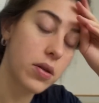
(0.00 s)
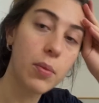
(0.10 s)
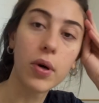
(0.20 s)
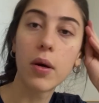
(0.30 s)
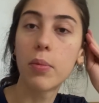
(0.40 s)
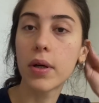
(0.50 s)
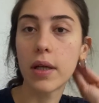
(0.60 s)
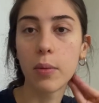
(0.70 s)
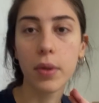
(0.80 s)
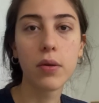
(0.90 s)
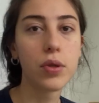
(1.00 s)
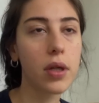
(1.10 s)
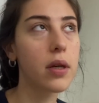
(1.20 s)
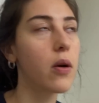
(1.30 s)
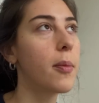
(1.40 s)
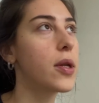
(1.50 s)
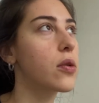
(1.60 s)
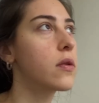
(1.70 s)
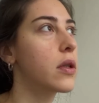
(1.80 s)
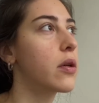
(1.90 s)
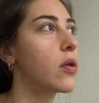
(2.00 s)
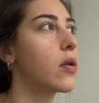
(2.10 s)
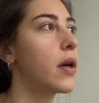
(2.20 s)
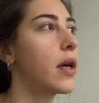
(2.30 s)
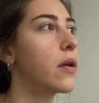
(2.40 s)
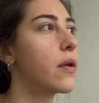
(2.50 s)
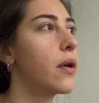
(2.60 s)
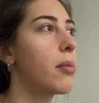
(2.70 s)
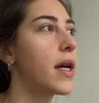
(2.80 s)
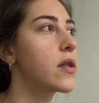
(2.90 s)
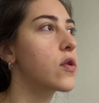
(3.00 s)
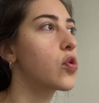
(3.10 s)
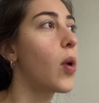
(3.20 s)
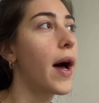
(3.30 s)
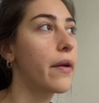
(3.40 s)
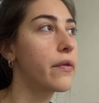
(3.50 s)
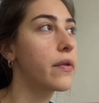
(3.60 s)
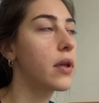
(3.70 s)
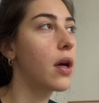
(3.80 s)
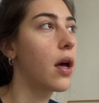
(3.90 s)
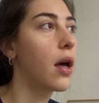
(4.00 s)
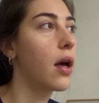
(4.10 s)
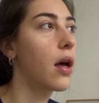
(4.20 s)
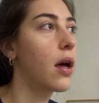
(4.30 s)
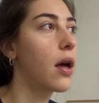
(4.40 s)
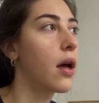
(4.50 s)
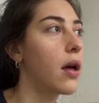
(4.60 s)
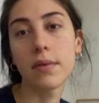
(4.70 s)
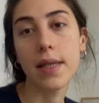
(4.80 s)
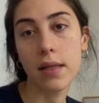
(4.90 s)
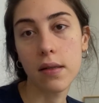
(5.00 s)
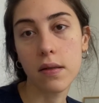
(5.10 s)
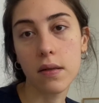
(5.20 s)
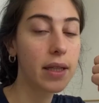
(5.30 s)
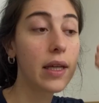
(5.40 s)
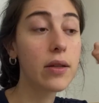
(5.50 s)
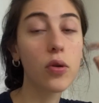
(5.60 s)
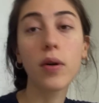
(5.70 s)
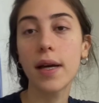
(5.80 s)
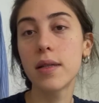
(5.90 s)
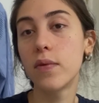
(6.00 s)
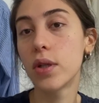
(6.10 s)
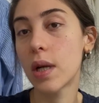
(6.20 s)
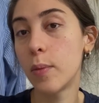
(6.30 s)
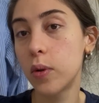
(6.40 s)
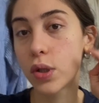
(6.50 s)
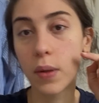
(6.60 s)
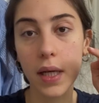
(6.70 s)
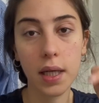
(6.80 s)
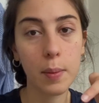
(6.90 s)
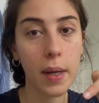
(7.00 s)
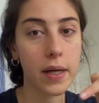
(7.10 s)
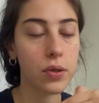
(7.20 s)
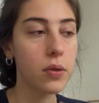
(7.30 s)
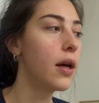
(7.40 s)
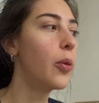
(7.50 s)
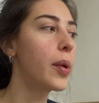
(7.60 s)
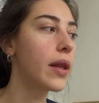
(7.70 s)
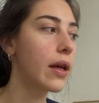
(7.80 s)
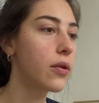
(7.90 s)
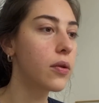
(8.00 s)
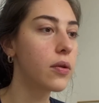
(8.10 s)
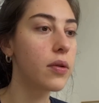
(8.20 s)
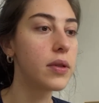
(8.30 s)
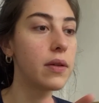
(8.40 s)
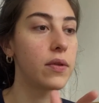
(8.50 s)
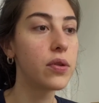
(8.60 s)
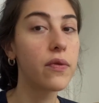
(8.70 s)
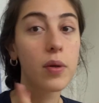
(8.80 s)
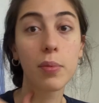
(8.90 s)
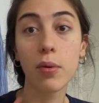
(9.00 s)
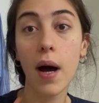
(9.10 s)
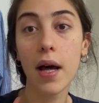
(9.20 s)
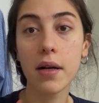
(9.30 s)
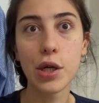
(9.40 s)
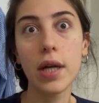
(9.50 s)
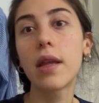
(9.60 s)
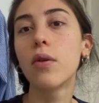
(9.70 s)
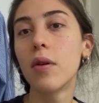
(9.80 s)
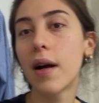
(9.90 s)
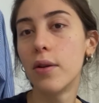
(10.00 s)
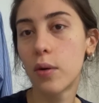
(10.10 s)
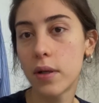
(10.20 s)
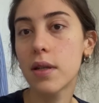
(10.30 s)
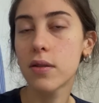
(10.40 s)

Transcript: eu demorei um pouquinho, porque o dia que eu realmente consegui no correio mais suave é na sexta. E em todo caso, eu vou deixar meu enjoei aqui embaixo. Eu pretendo, quando esse vídeo for pro ar, já ter colocado coisas